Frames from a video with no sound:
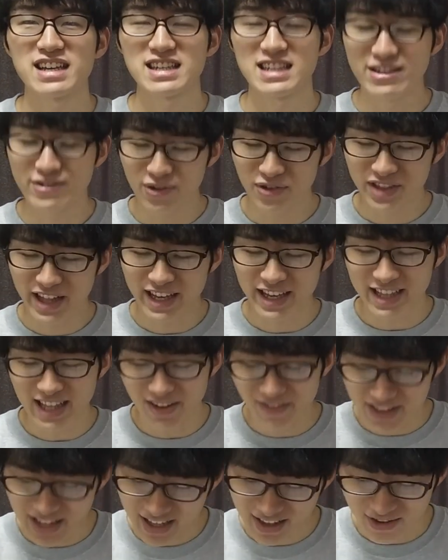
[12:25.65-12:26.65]
昨日何食
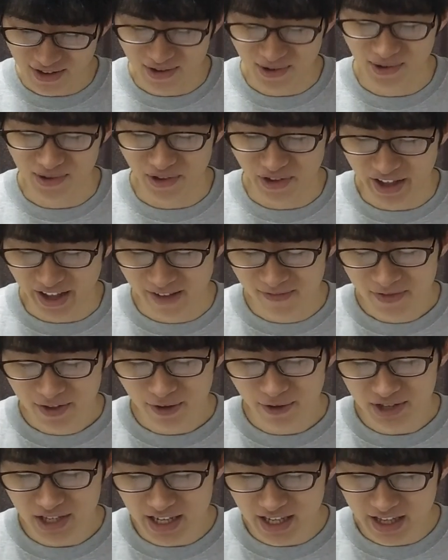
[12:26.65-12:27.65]
べたということで、
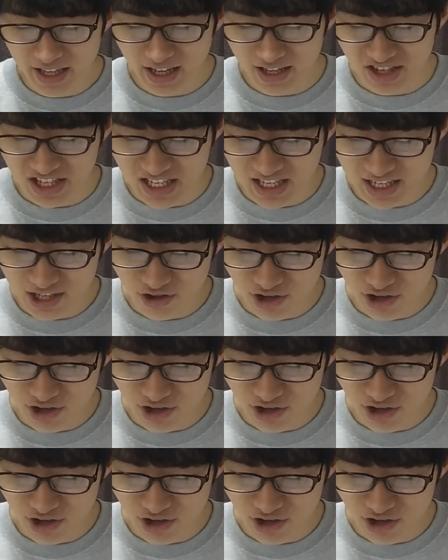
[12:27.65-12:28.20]
こちらね、あの実写ド